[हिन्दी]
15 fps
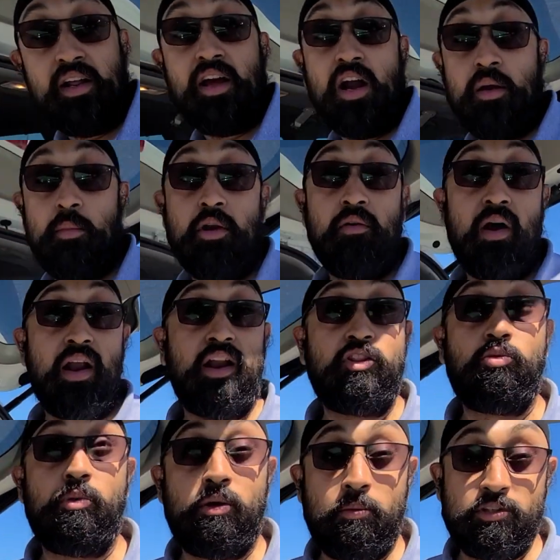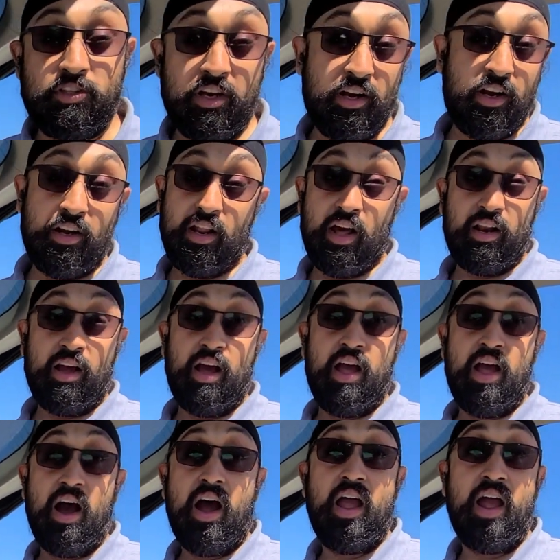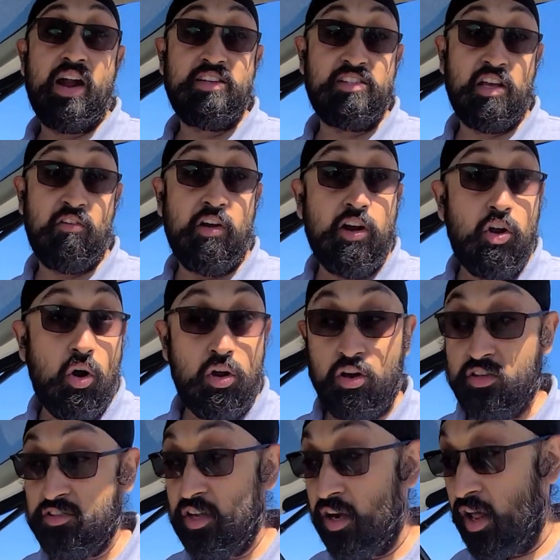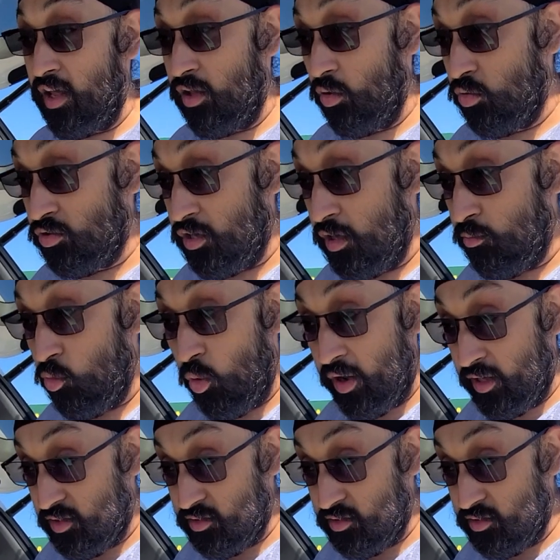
कार्ड बनवा लें तो मेरे पास कैनेडियन टायर का है आई हैड सेवन डॉलर दैट आई यूज इन पॉइंट्स